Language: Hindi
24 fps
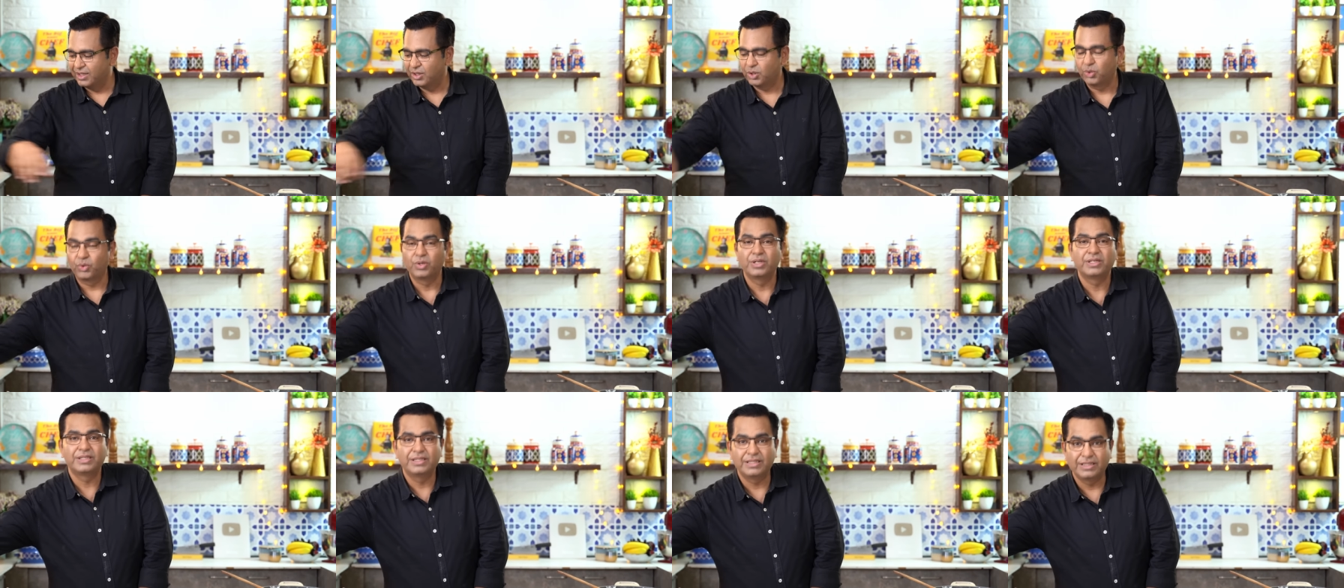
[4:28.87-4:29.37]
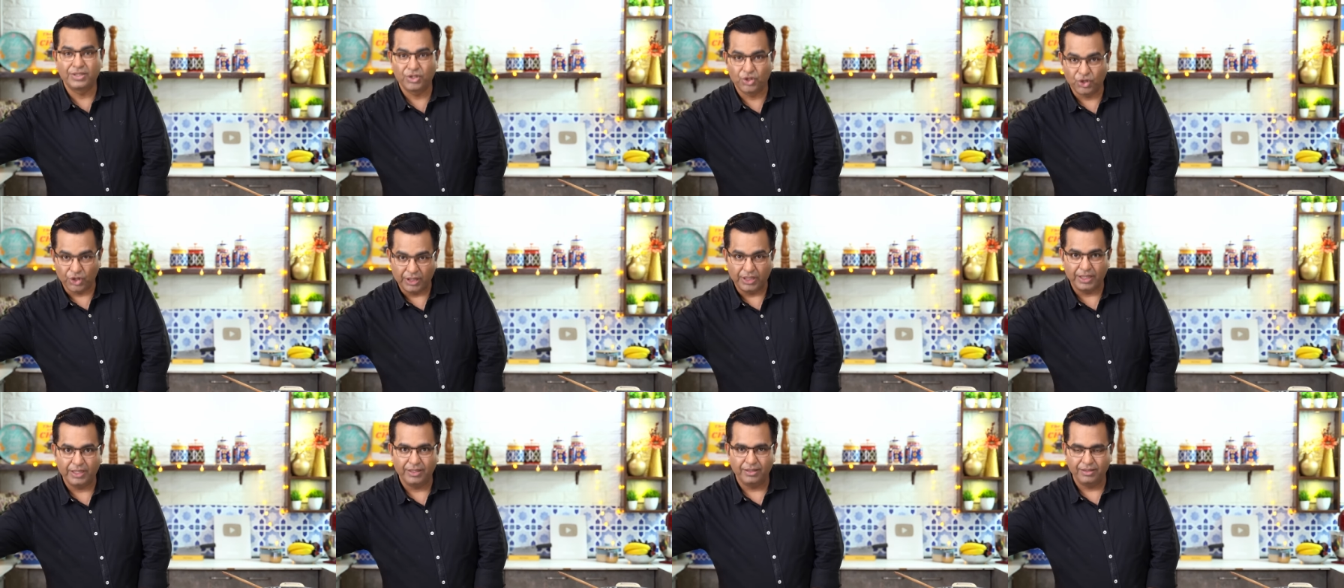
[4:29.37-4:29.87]
थोड़ी सी
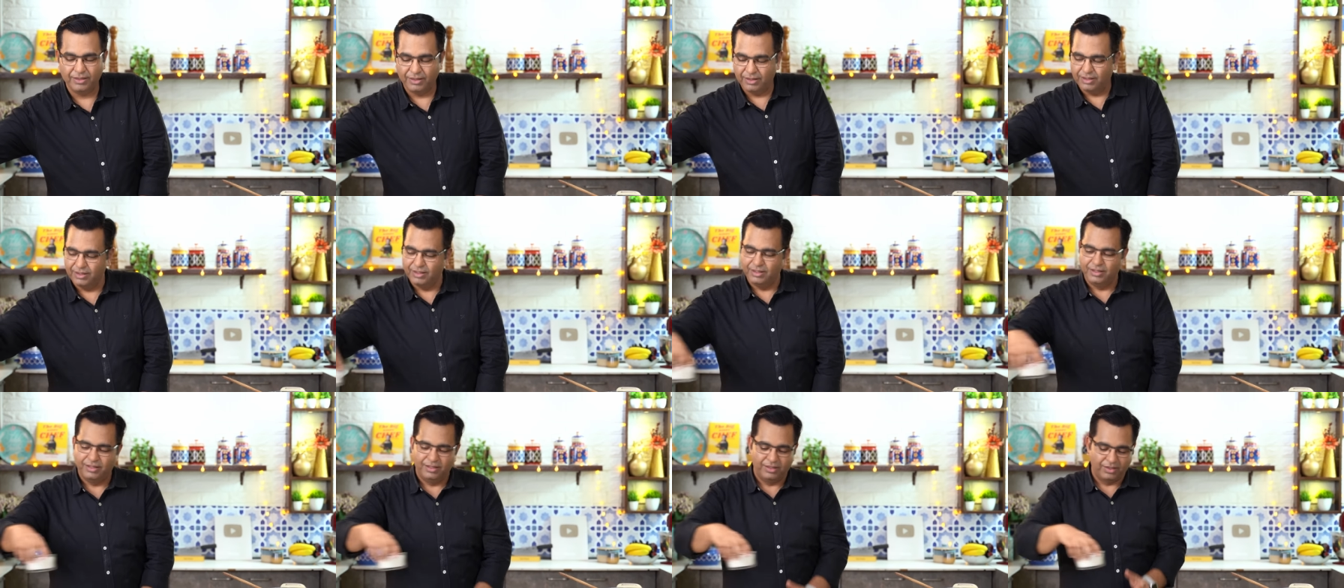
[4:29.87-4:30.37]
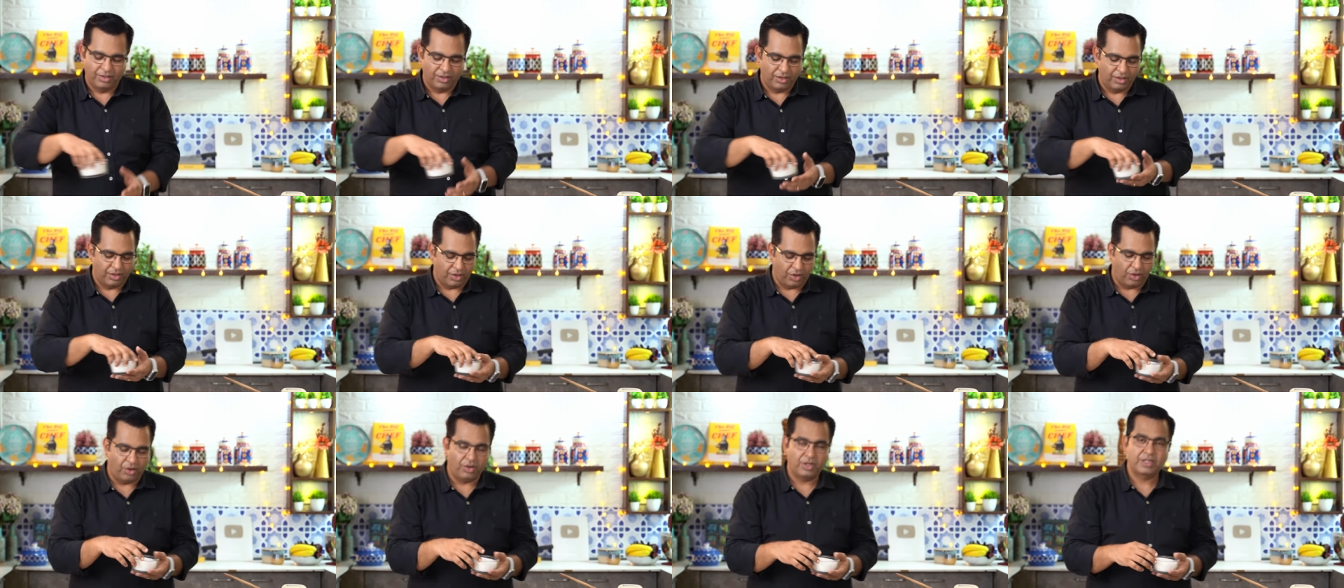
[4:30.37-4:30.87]
चीनी
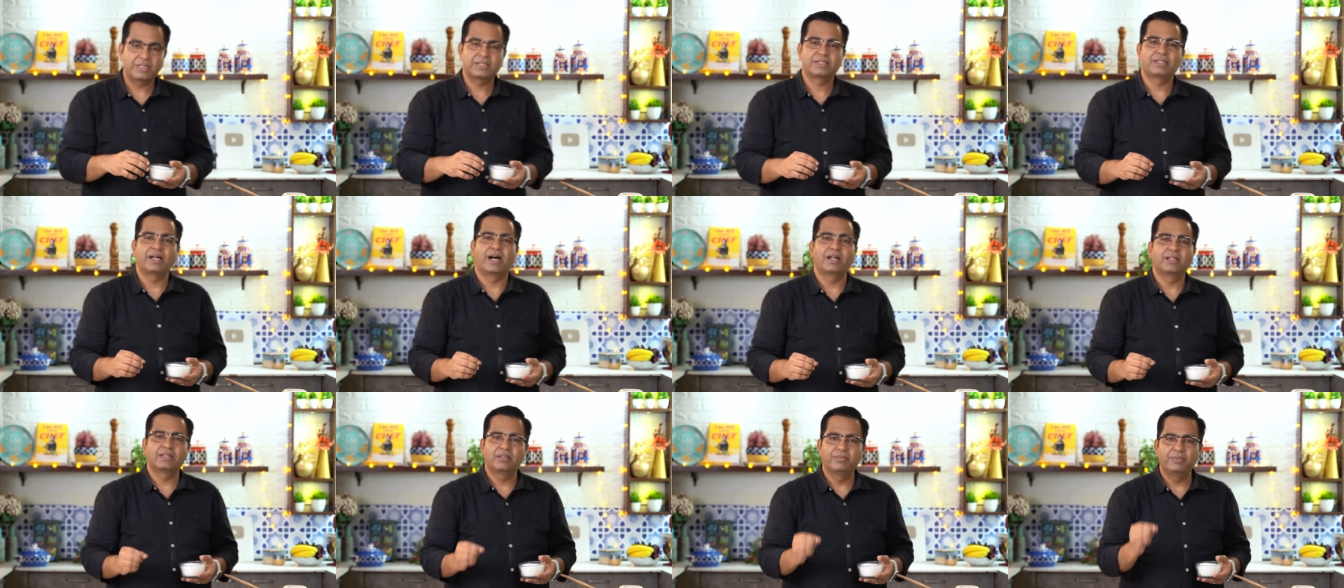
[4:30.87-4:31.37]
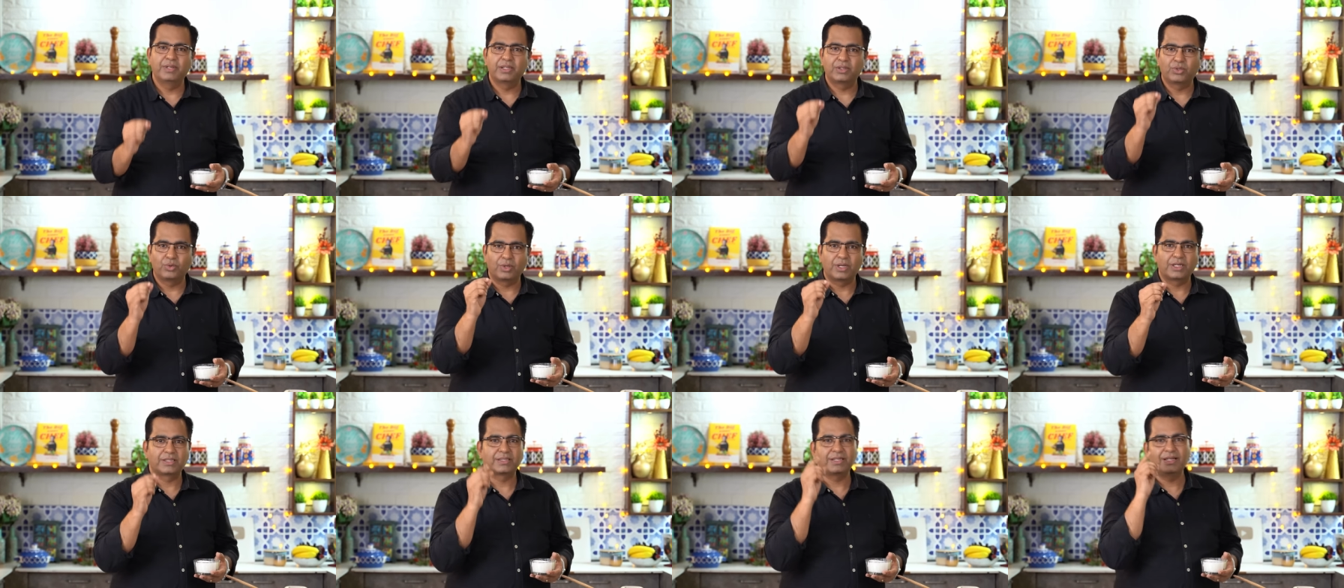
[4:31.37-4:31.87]
और साथ में
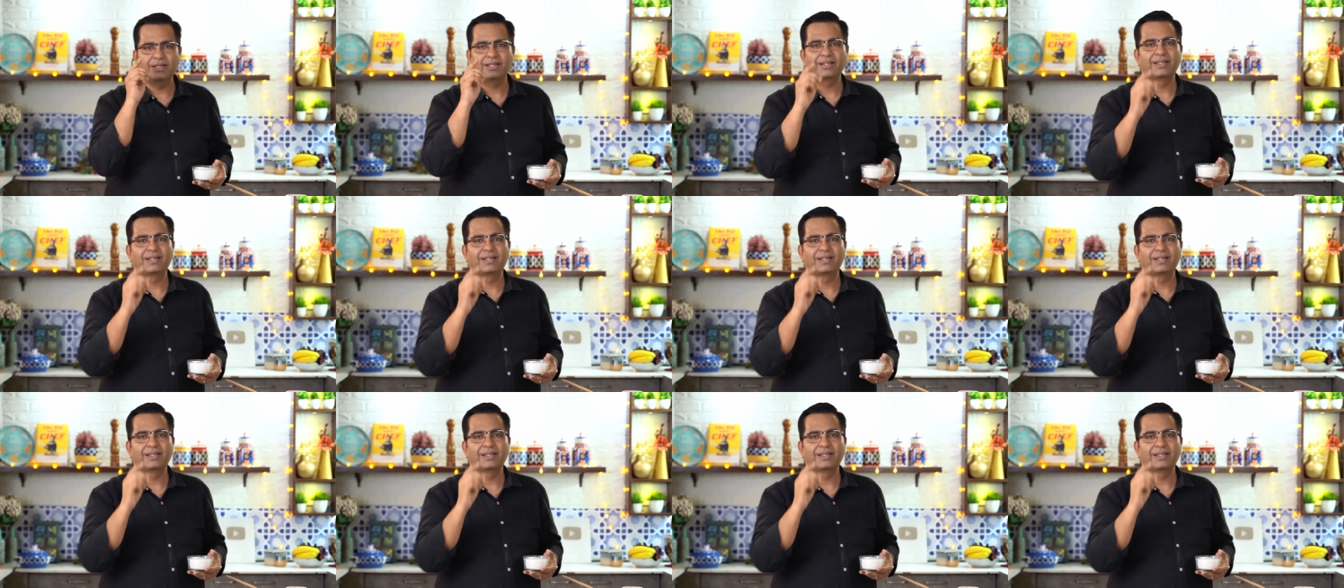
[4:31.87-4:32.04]
थोड़ा सा